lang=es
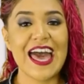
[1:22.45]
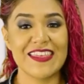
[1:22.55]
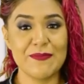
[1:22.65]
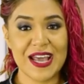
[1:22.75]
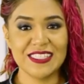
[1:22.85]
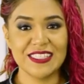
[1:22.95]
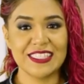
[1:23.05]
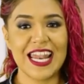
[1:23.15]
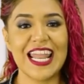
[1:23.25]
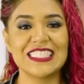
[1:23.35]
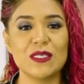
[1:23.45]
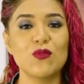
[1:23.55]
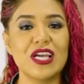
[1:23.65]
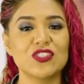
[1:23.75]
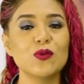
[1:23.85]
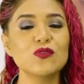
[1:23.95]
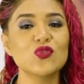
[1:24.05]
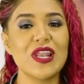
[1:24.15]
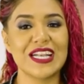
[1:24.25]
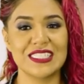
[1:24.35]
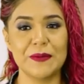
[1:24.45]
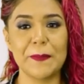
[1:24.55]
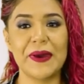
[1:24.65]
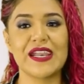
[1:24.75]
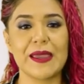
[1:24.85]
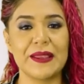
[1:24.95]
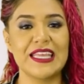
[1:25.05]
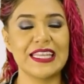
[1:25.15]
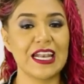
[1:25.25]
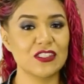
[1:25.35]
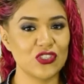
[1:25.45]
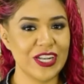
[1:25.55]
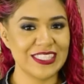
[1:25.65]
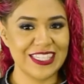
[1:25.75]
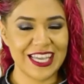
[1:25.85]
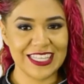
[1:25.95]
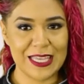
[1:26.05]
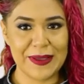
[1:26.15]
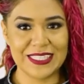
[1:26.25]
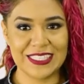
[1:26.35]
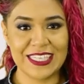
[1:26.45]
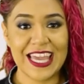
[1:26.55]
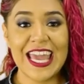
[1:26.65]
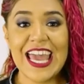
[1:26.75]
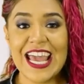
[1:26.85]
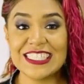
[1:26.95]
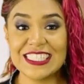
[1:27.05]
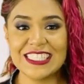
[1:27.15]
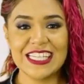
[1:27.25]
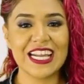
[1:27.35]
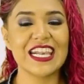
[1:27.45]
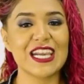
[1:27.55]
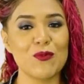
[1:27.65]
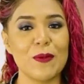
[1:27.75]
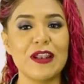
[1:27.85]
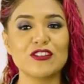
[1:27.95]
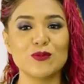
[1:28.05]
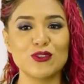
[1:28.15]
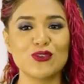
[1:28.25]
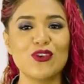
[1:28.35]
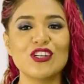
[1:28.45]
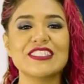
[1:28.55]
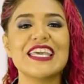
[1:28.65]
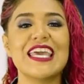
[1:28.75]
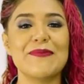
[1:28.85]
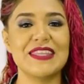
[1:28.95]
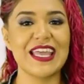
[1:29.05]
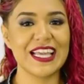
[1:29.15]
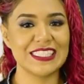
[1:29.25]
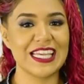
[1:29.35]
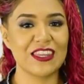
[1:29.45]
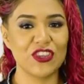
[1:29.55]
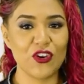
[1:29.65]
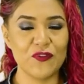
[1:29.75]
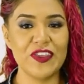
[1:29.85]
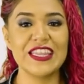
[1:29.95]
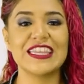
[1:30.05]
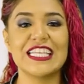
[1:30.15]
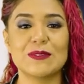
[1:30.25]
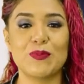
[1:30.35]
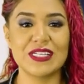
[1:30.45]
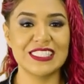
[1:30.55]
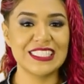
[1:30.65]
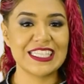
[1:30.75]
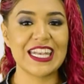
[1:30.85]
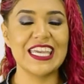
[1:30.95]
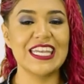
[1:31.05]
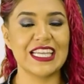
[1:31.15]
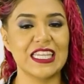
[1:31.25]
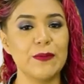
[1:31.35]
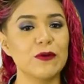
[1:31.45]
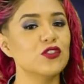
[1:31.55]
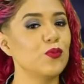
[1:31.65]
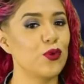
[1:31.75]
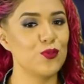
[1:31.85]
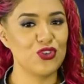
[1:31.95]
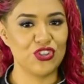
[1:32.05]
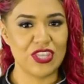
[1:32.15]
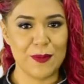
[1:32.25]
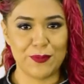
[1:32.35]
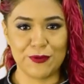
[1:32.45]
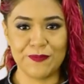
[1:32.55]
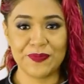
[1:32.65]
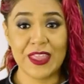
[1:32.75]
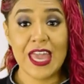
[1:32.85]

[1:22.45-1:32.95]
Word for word: Además, la estimulación muscular sirve para rehabilitar zonas inactivas, es decir, remueve los músculos y evita que se atrofien después de estar inactivos por mucho tiempo.